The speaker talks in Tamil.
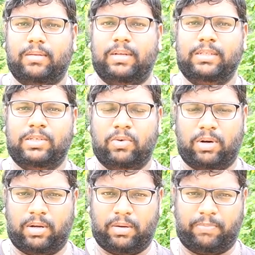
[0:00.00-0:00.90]

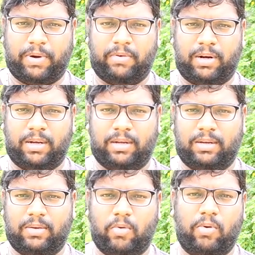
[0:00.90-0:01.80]
இன்ஜினோட பவரை
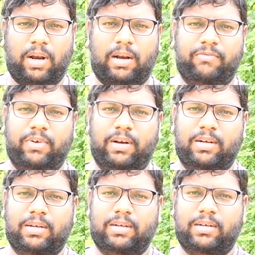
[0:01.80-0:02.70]
உங்களால்
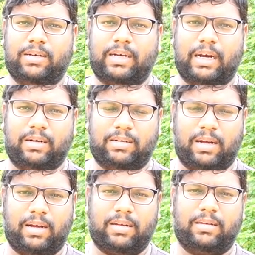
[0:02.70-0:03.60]
வீலுக்கு
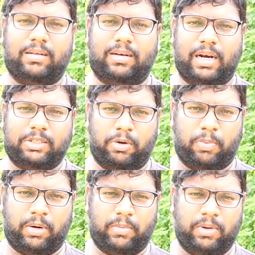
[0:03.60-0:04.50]
கரெக்டாக ட்ரான்ஸ்ஃபர்
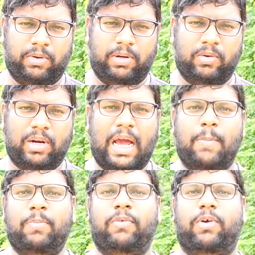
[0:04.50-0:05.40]
பண்ண முடியும் இன்னொன்று
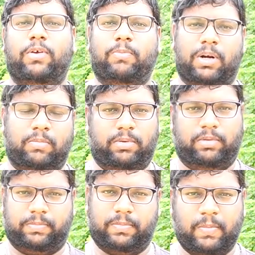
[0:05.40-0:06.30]
ஆம்ப்ளிஃபையும் பண்ண முடியும்